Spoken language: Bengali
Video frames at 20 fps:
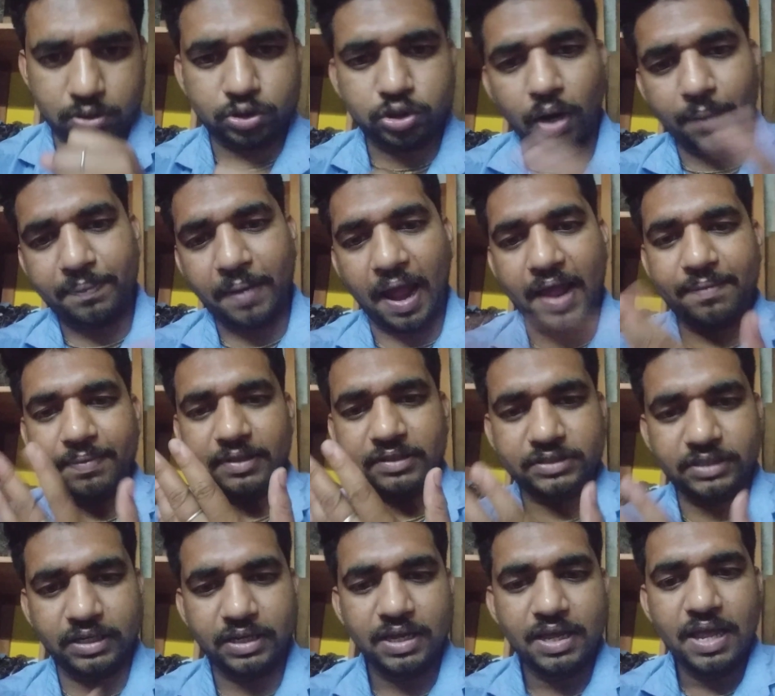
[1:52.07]
সব খাই
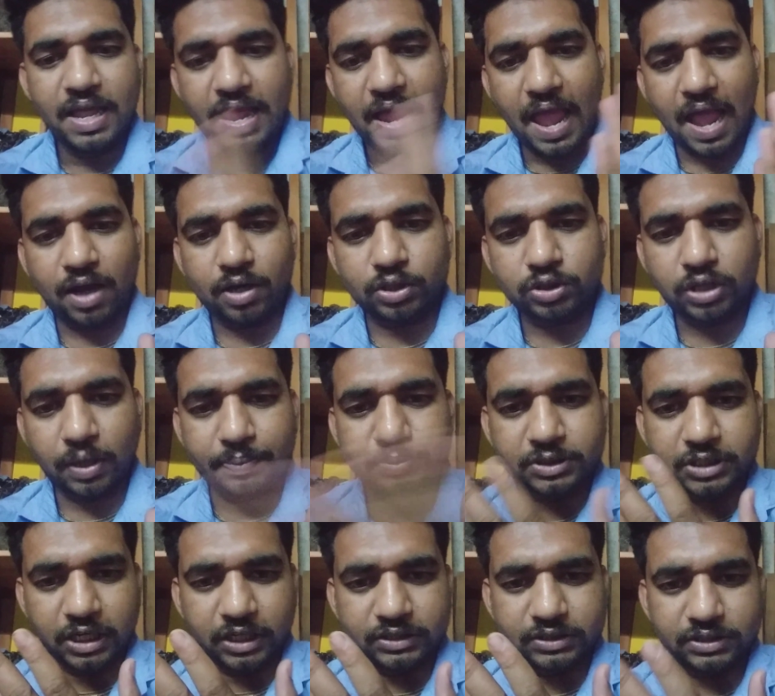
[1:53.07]
ফেলছি এখন সব
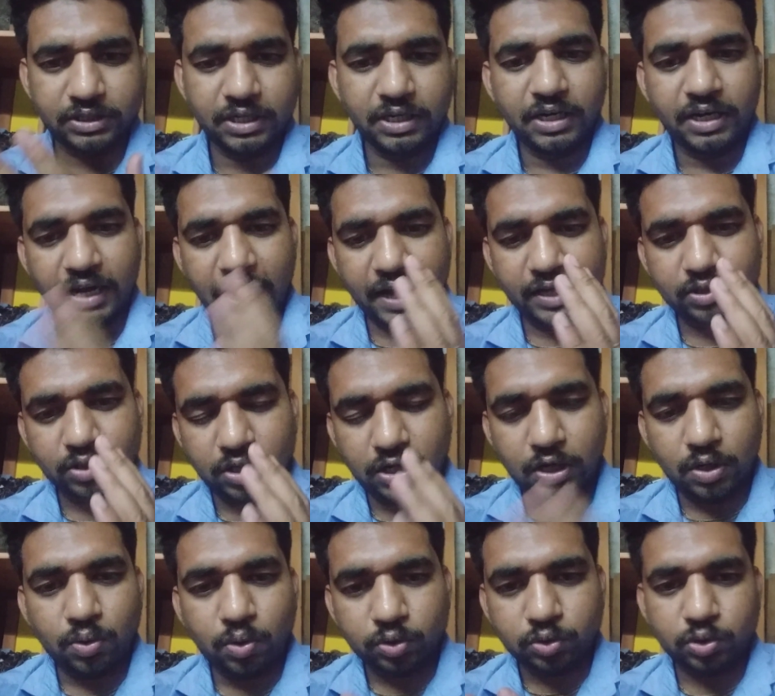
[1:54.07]
শেষ এই জন্য
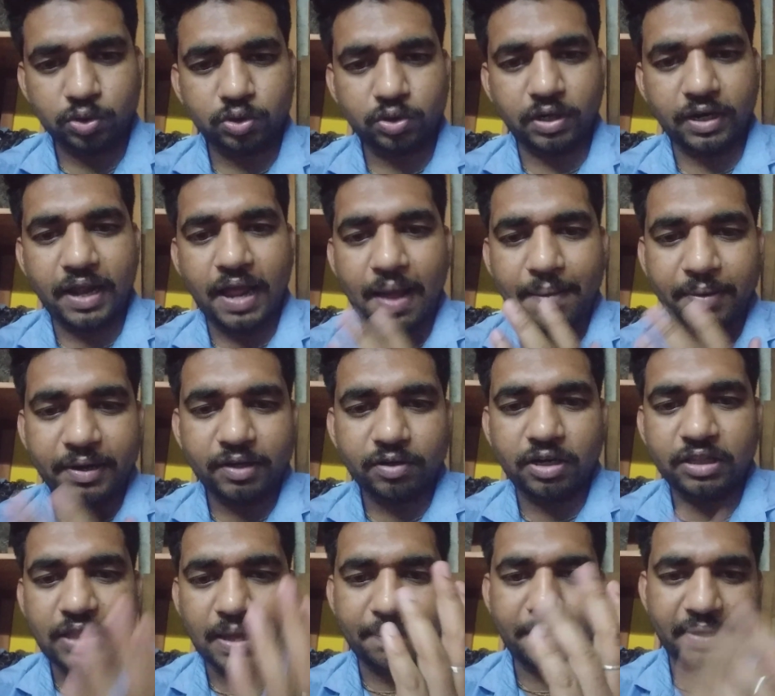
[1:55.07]
নতুন করে আবার
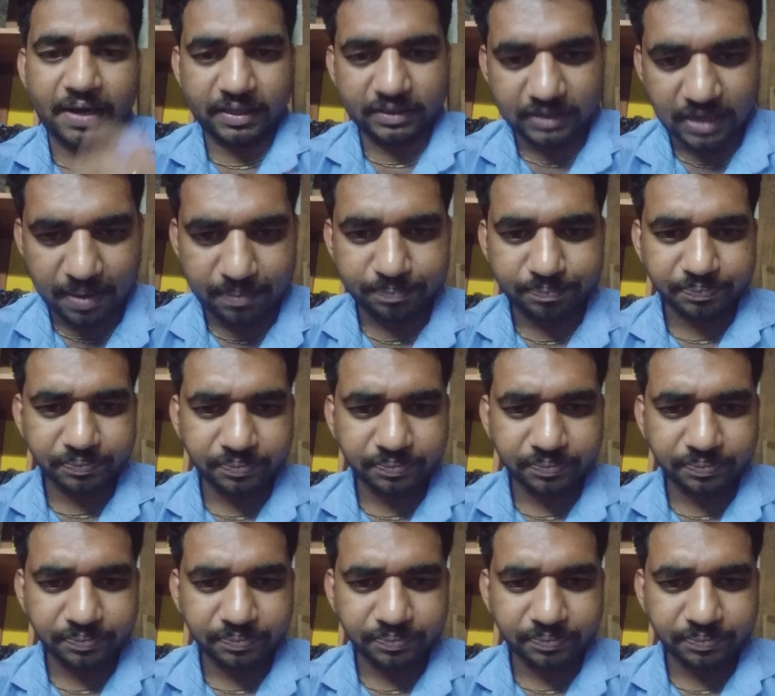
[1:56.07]
এগুলির দাম বাড়াই দিলাম